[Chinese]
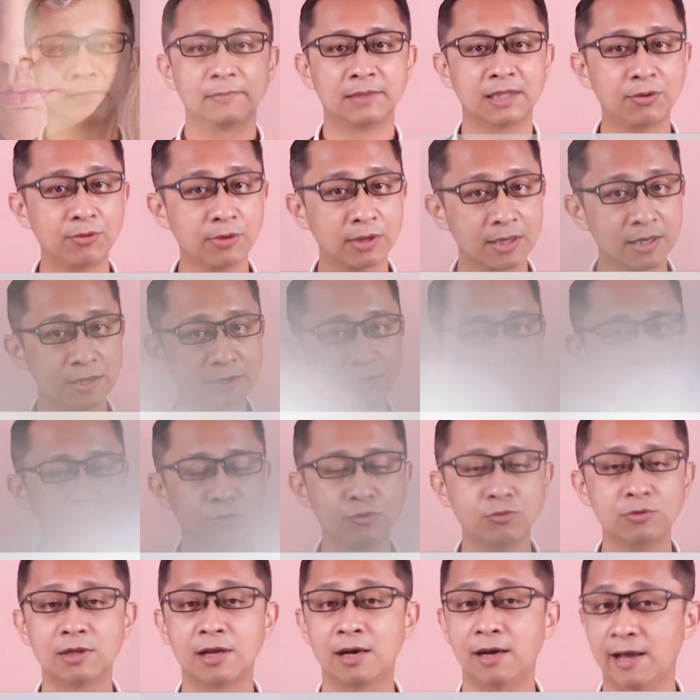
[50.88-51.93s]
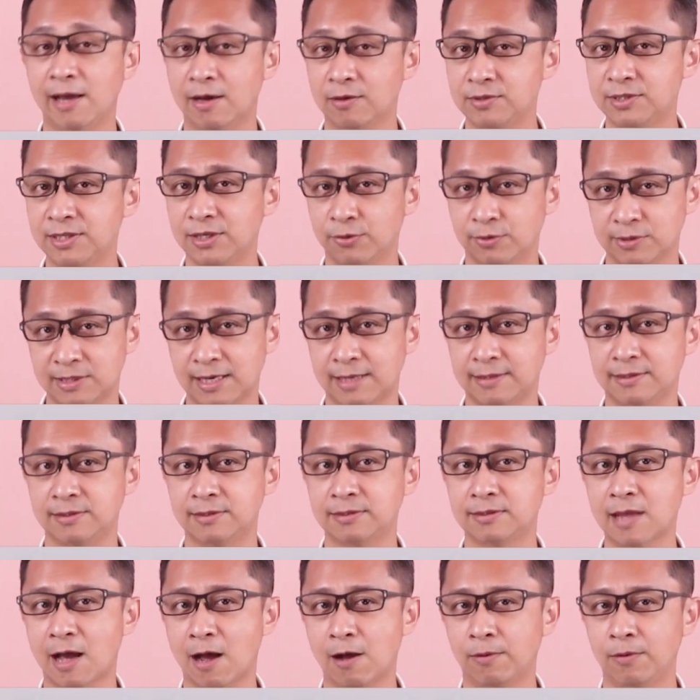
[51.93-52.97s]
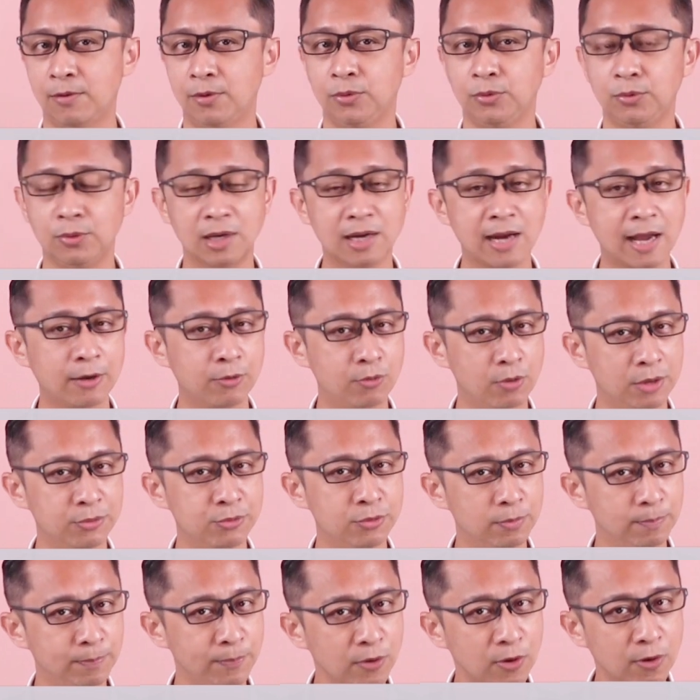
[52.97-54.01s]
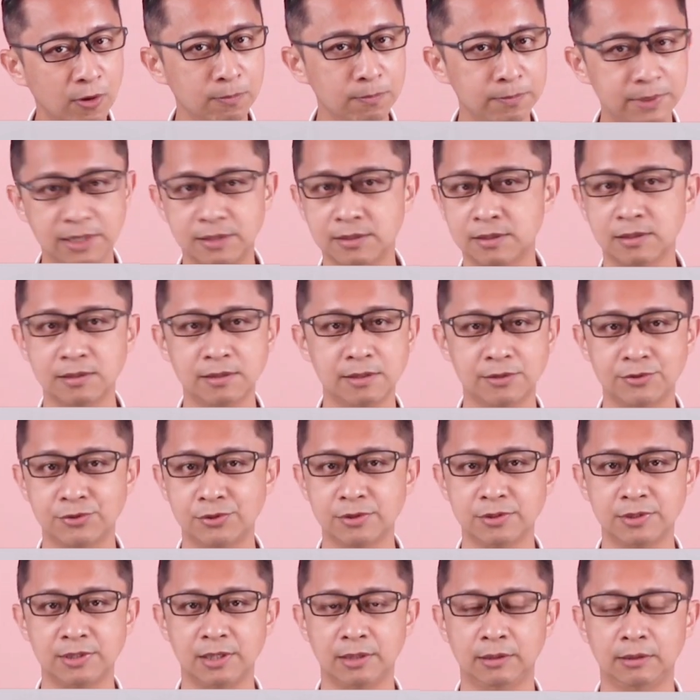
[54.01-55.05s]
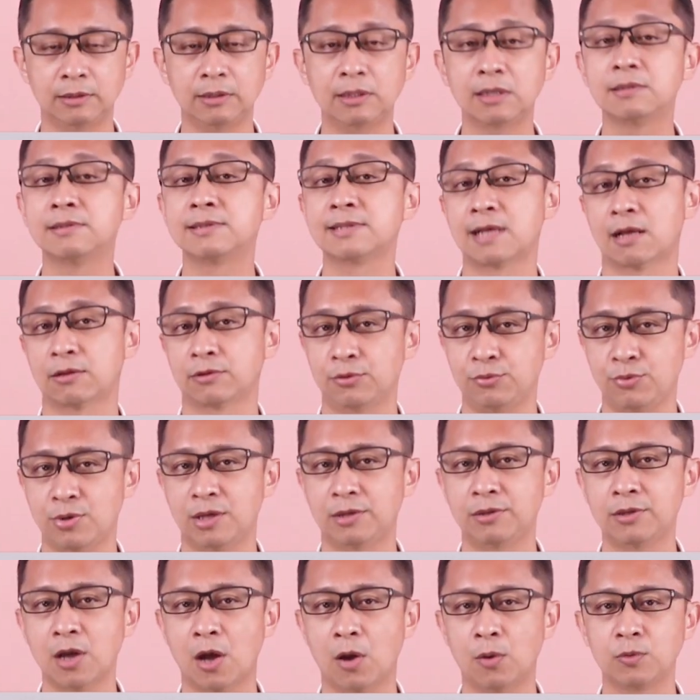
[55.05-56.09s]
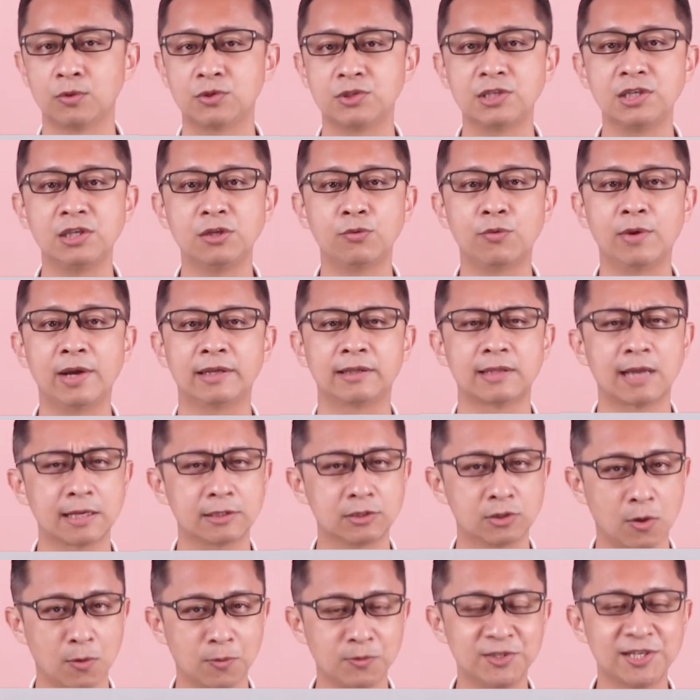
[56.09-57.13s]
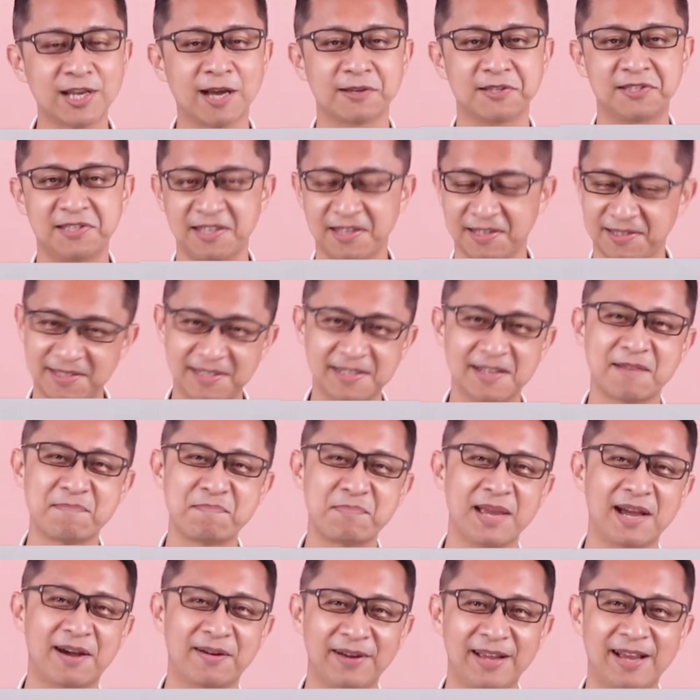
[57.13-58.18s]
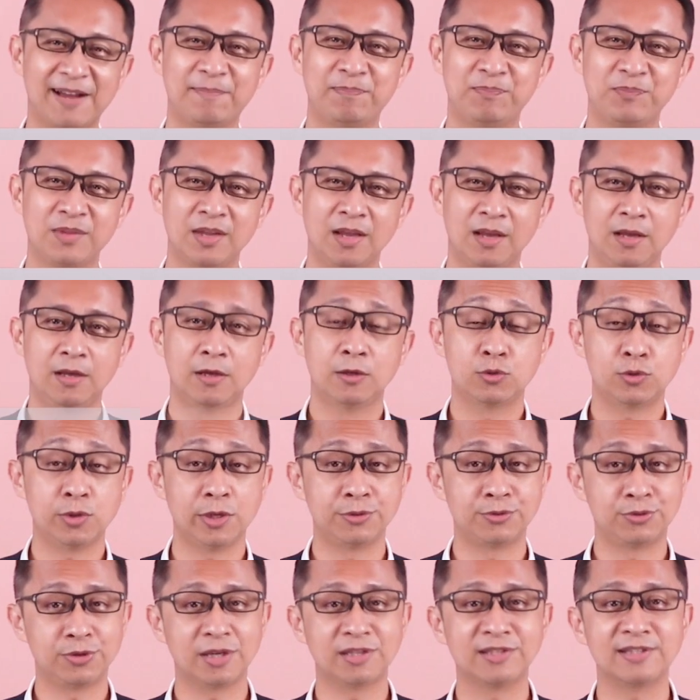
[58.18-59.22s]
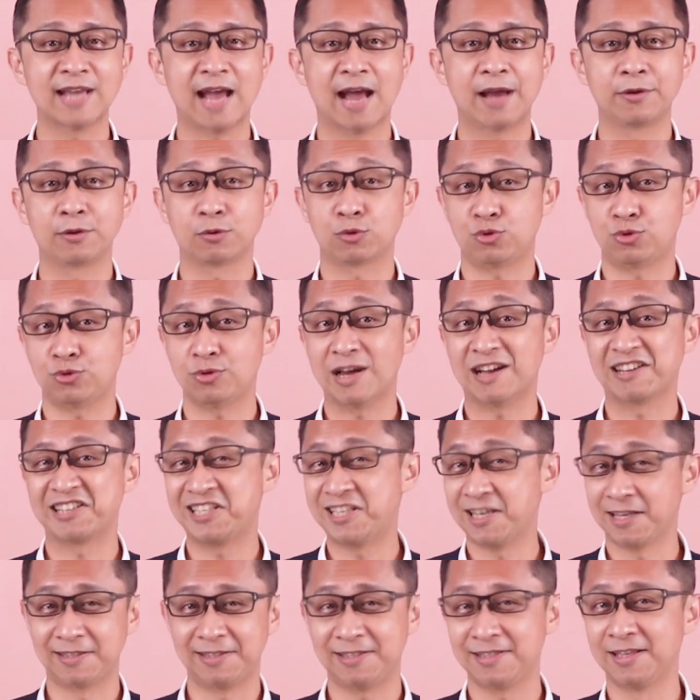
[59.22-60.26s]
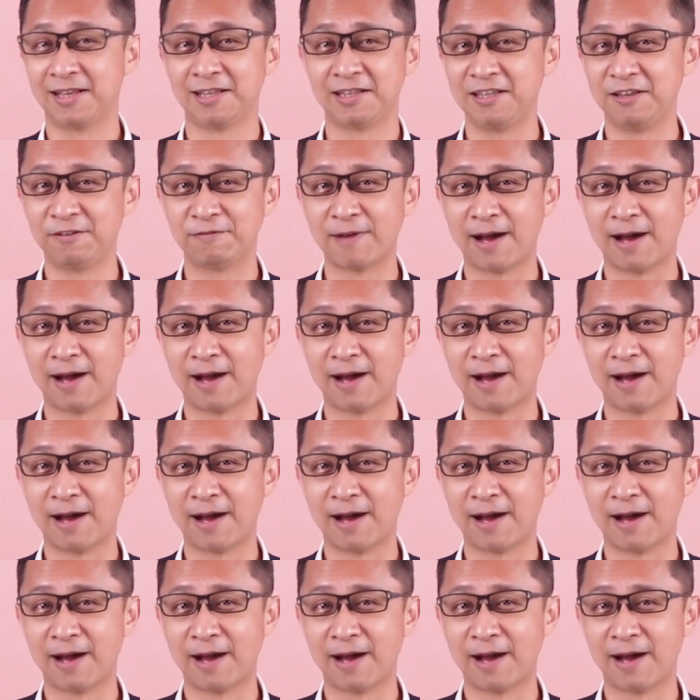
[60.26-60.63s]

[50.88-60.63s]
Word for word: 等我更深入的了解，我才知道，原来关于不公平这件事情更早的源头是因为他从小写字很漂亮，所以全家有需要写字的地